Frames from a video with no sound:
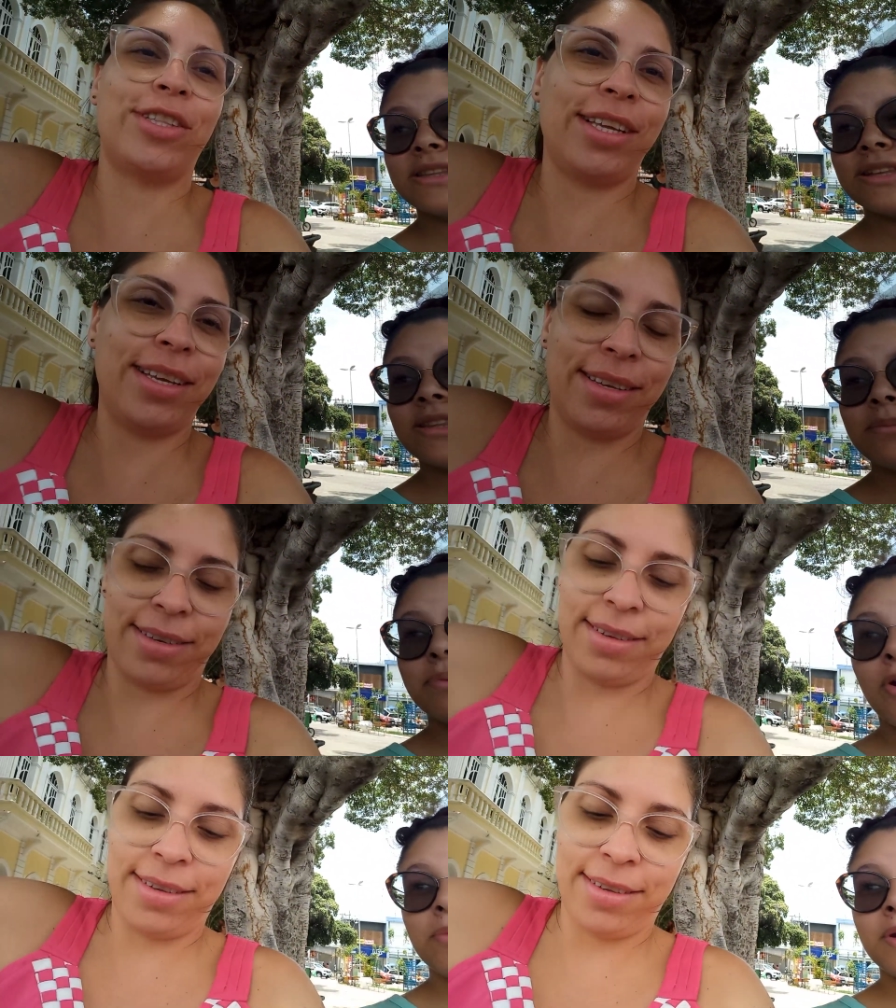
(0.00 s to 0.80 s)
tinta
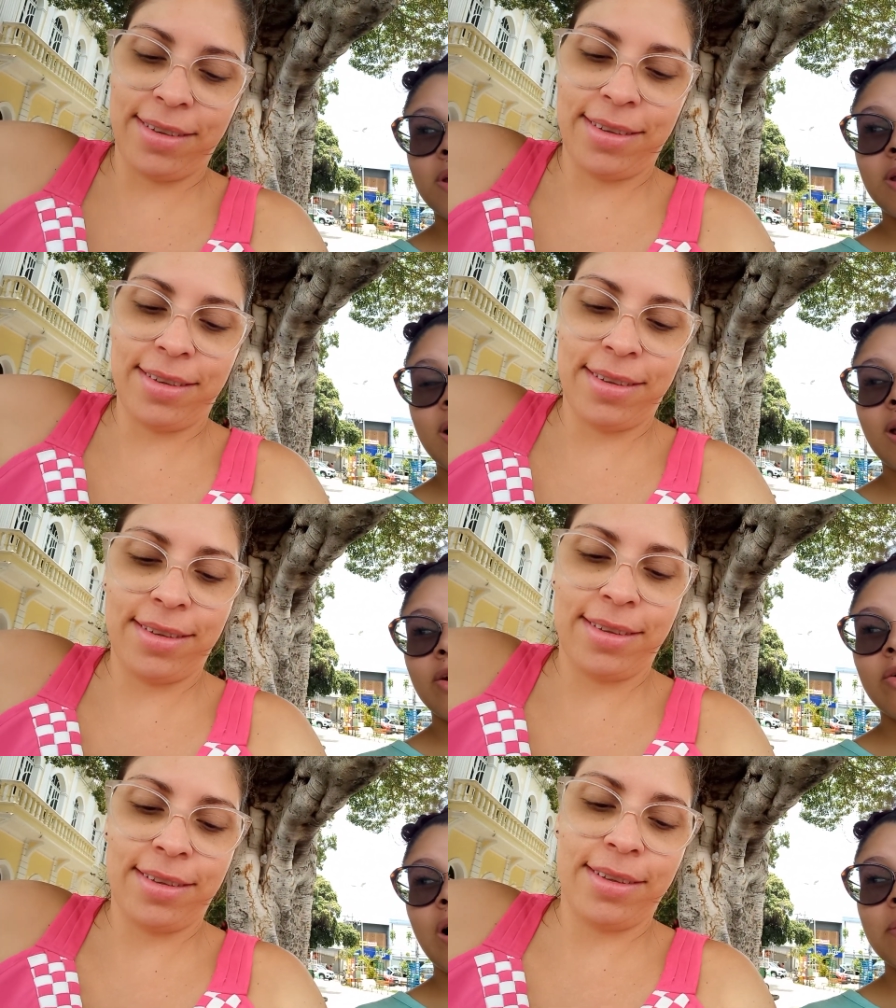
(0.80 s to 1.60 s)
própria que
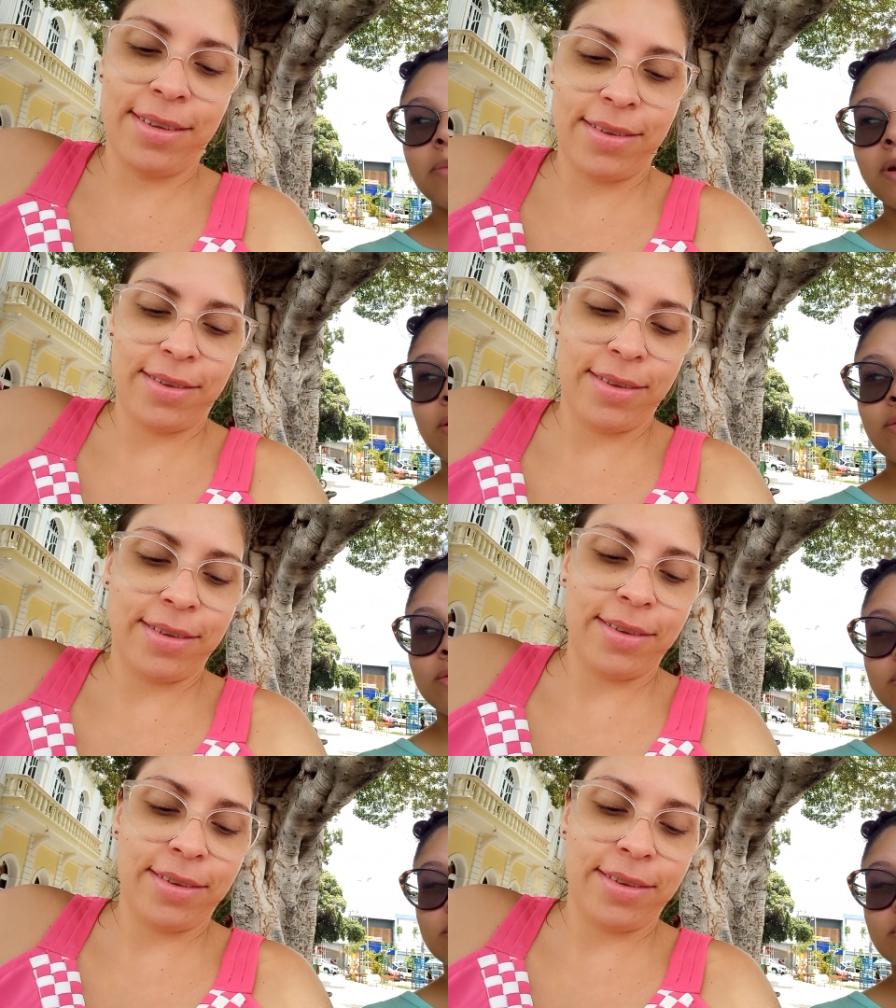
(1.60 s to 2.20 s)
clareia o cabelo.